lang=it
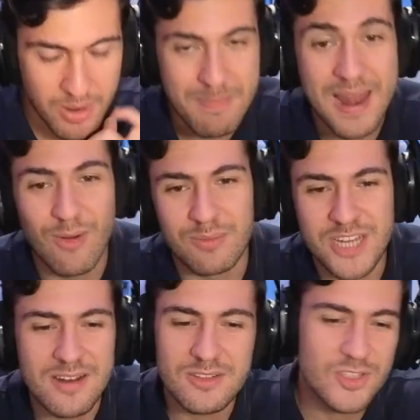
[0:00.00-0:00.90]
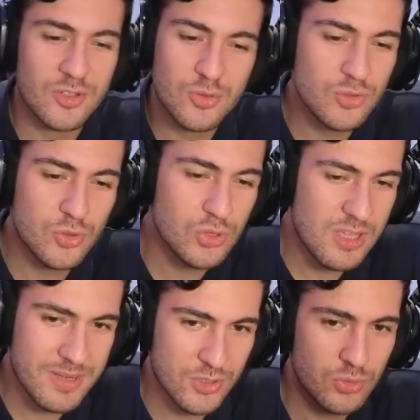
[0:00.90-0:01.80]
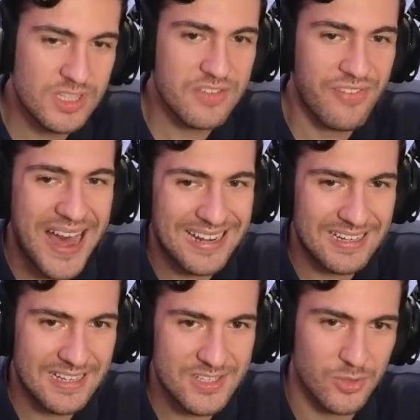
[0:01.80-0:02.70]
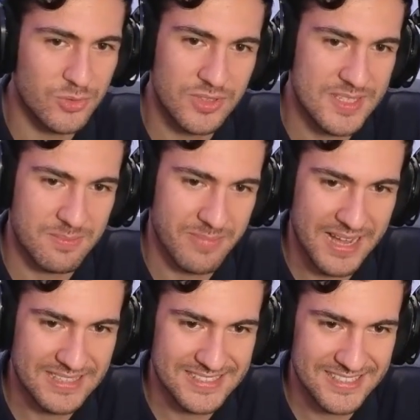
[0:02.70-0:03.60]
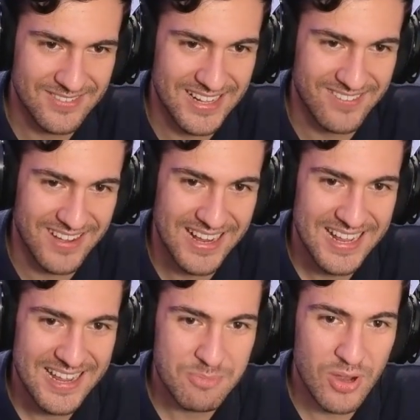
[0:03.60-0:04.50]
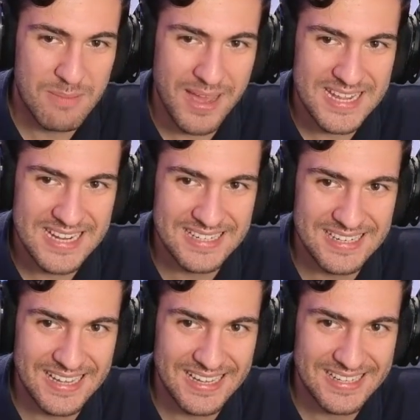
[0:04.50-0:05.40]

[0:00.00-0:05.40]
bello, cioè, so, tu, tutti, per tutti i fan sono tutti simpatici. Guarda qua, pure il Marin.